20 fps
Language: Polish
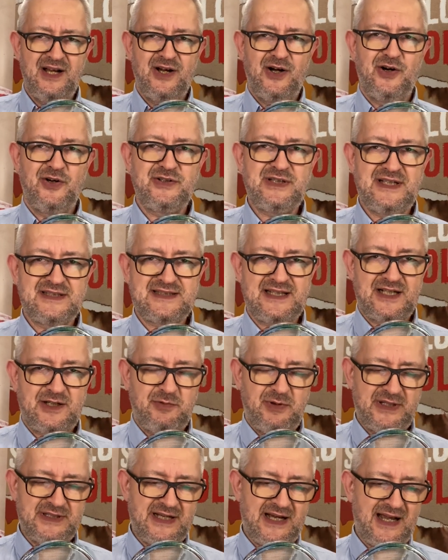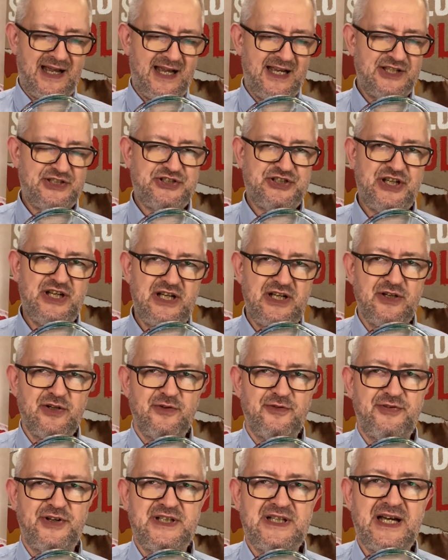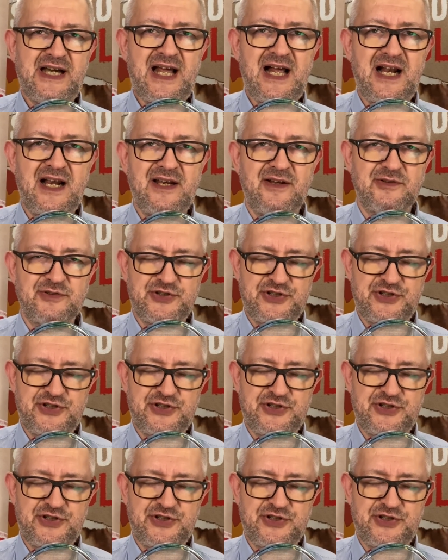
ona zakłada silną federalną,